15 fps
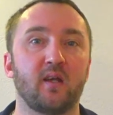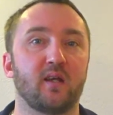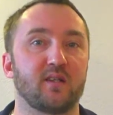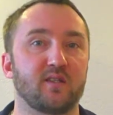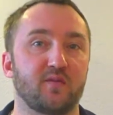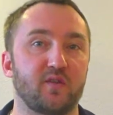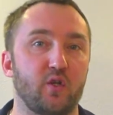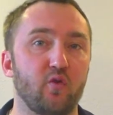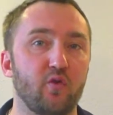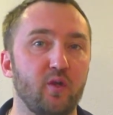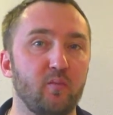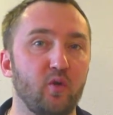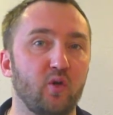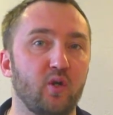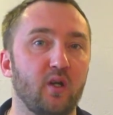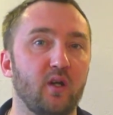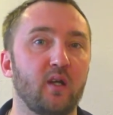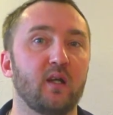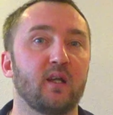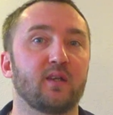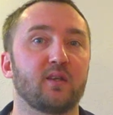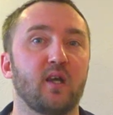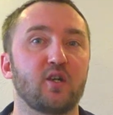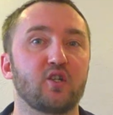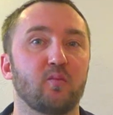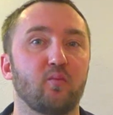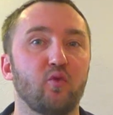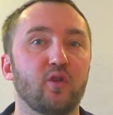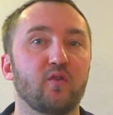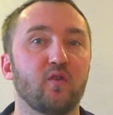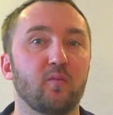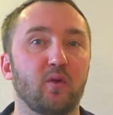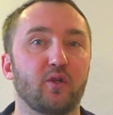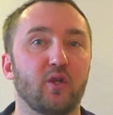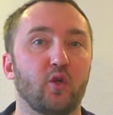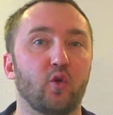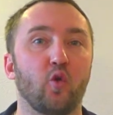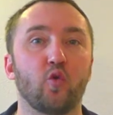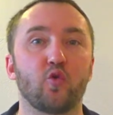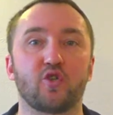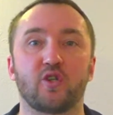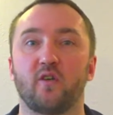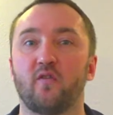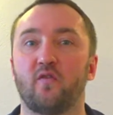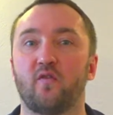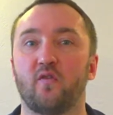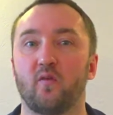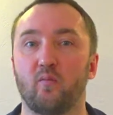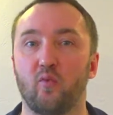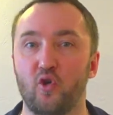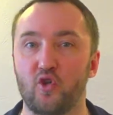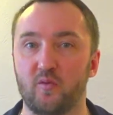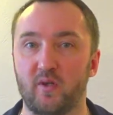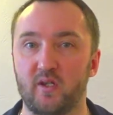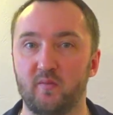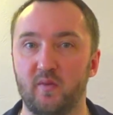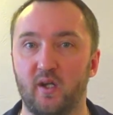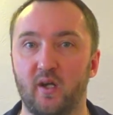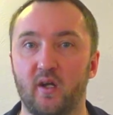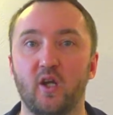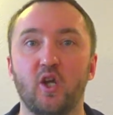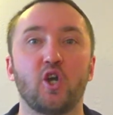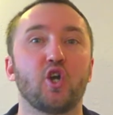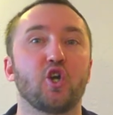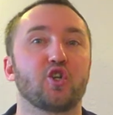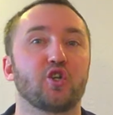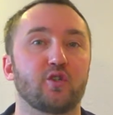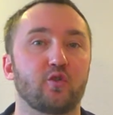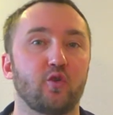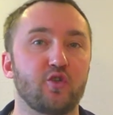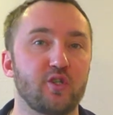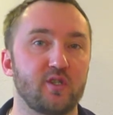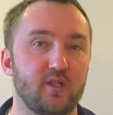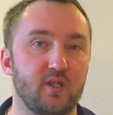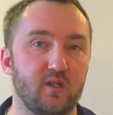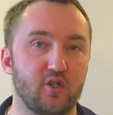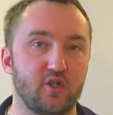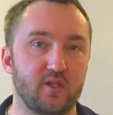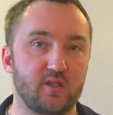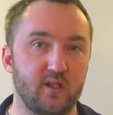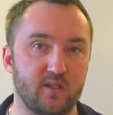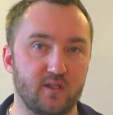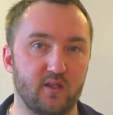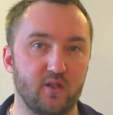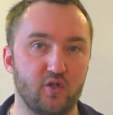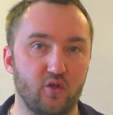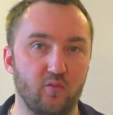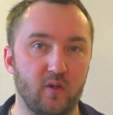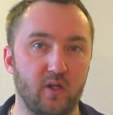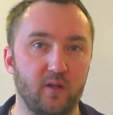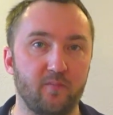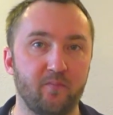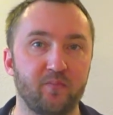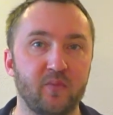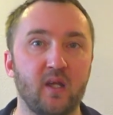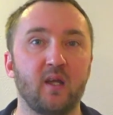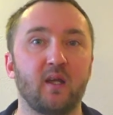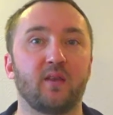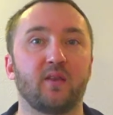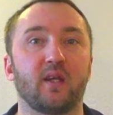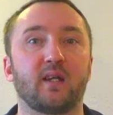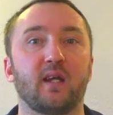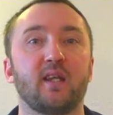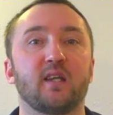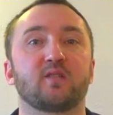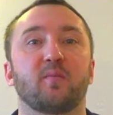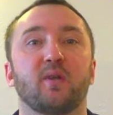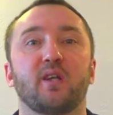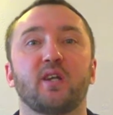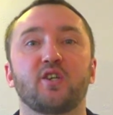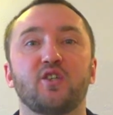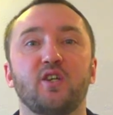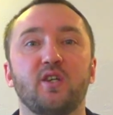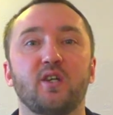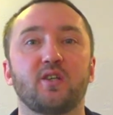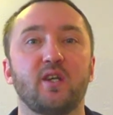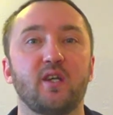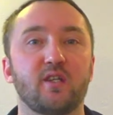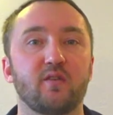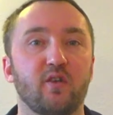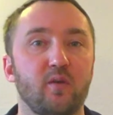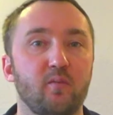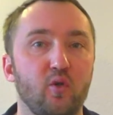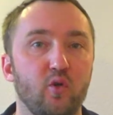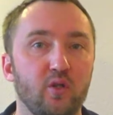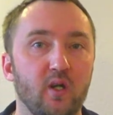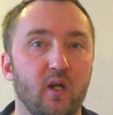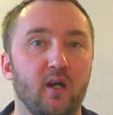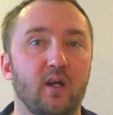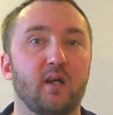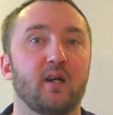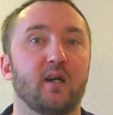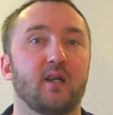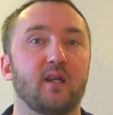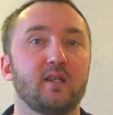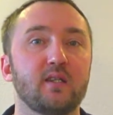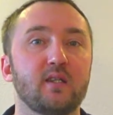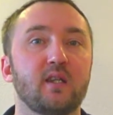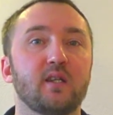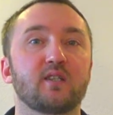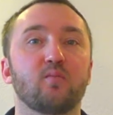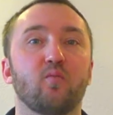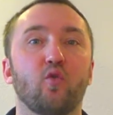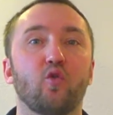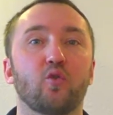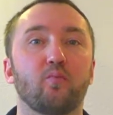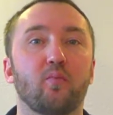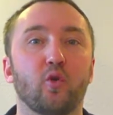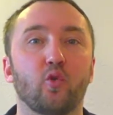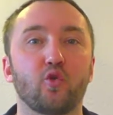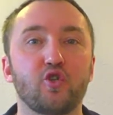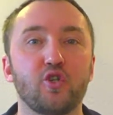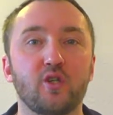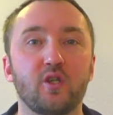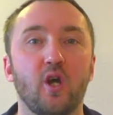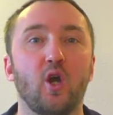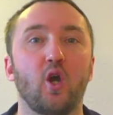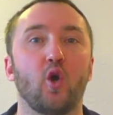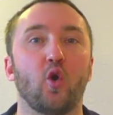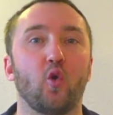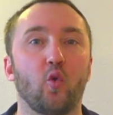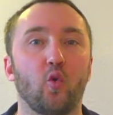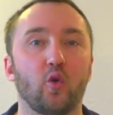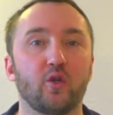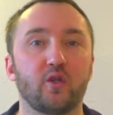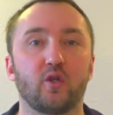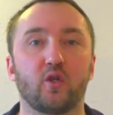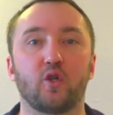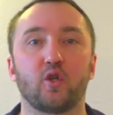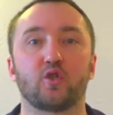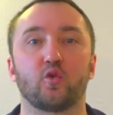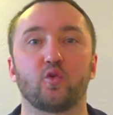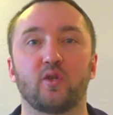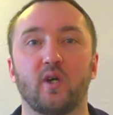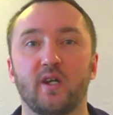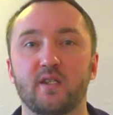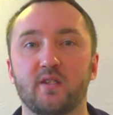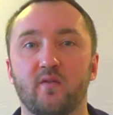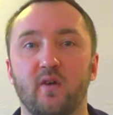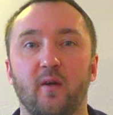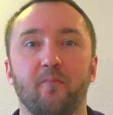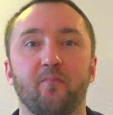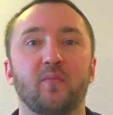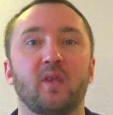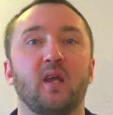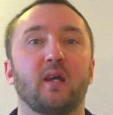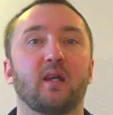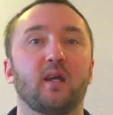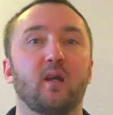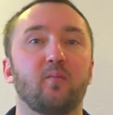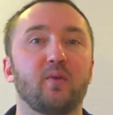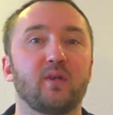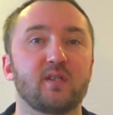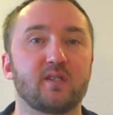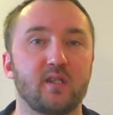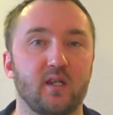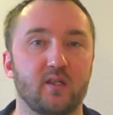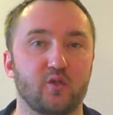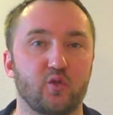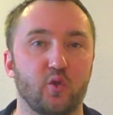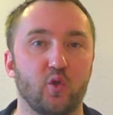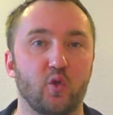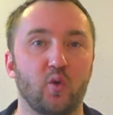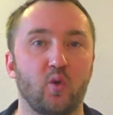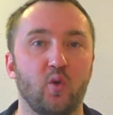За второго ребенка также будет выплата, но уже в большем размере 616 тысяч рублей. Наконец, при рождении третьего ребенка родители смогут получить от государства компенсацию